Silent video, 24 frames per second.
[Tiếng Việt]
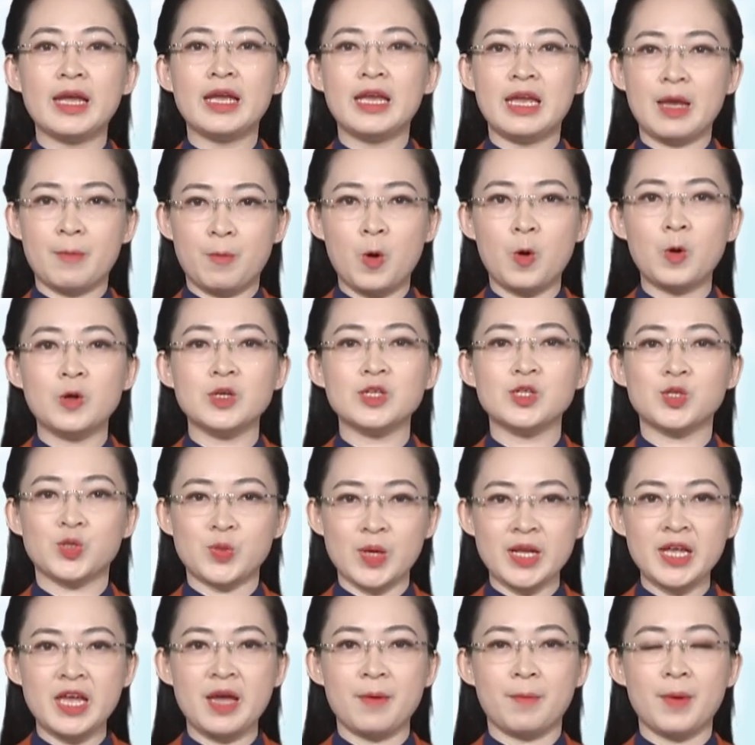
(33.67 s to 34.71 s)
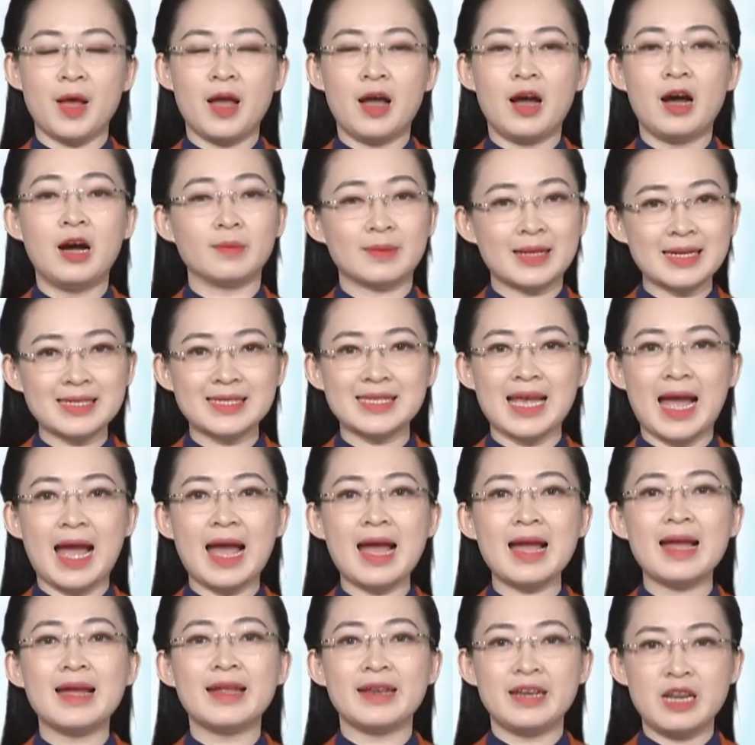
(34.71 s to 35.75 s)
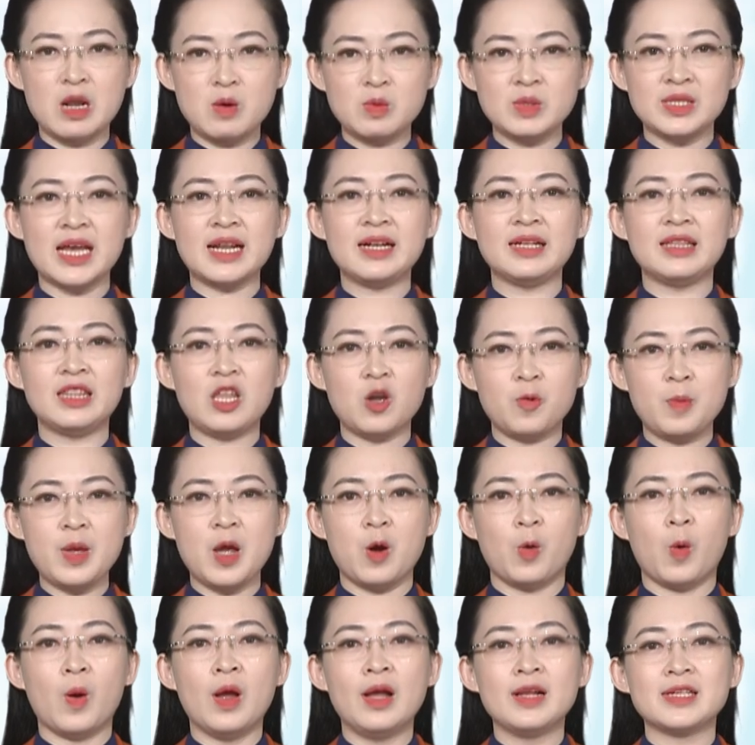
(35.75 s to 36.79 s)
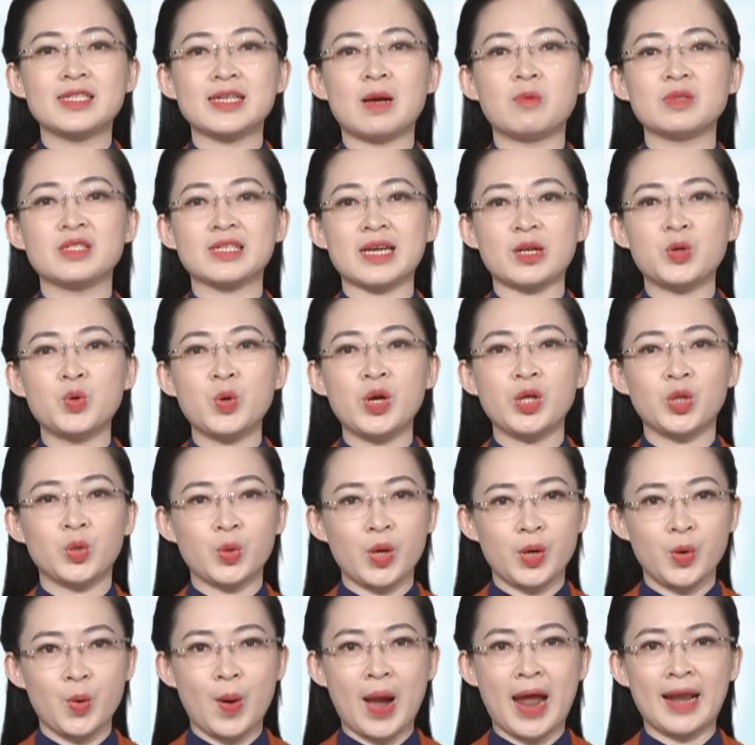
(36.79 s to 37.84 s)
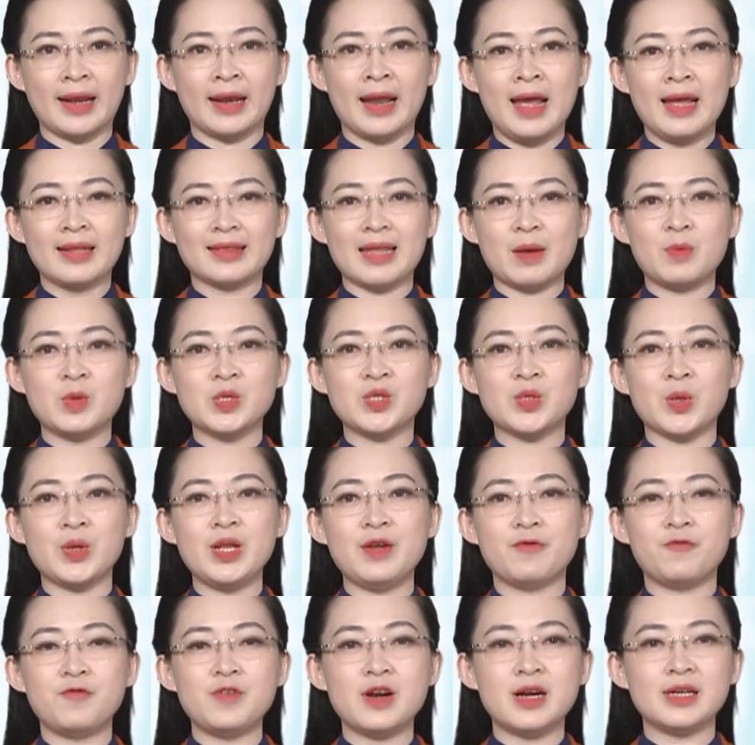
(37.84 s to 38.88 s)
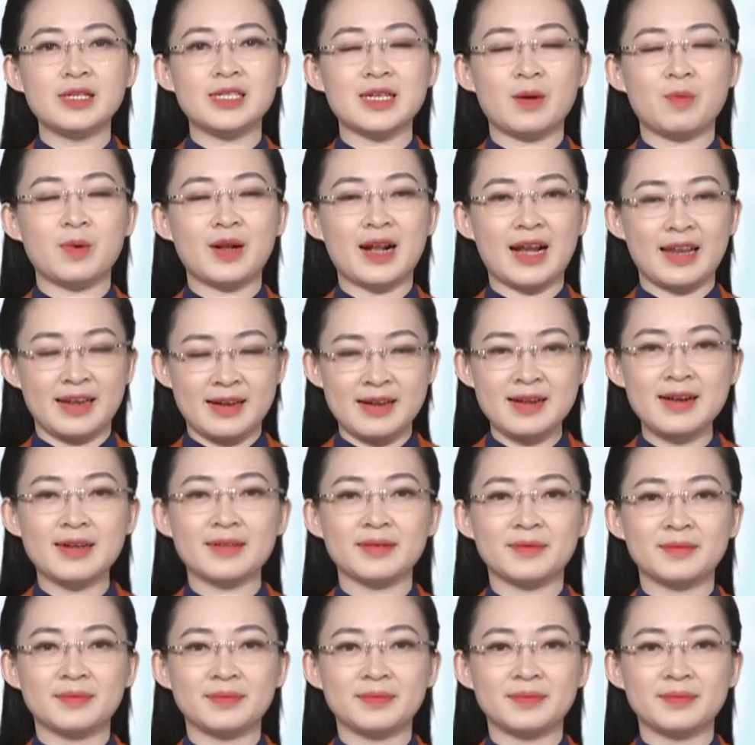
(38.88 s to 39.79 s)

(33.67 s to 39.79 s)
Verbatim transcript: hiệp hội, doanh nghiệp, hợp tác xã, nông dân tiêu biểu trong chăn nuôi tuần hoàn tại một số địa phương trong cả nước.